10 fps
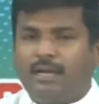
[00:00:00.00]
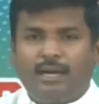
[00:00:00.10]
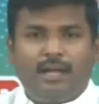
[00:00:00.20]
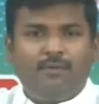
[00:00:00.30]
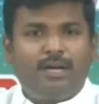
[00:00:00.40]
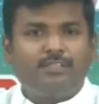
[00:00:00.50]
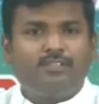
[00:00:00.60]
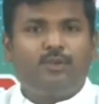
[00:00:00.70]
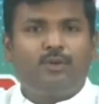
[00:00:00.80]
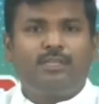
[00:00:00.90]
ఎక్కడ
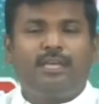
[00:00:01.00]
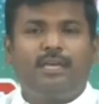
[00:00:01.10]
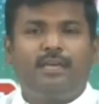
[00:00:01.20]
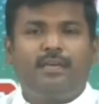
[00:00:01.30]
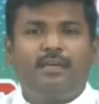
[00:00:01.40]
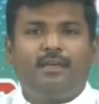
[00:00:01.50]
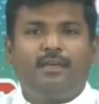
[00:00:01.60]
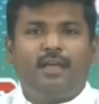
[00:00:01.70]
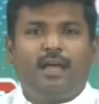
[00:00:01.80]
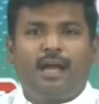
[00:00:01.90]
అవకాశం దొరికితే
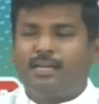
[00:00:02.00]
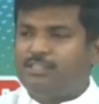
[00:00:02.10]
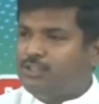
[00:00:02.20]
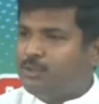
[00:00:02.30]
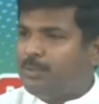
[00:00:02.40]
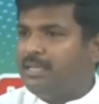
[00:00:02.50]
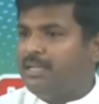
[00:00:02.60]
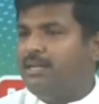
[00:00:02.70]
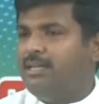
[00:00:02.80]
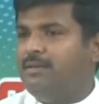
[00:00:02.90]
అక్కడ చిచ్చు
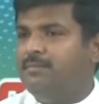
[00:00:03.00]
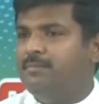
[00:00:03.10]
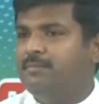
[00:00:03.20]
పెట్టాలని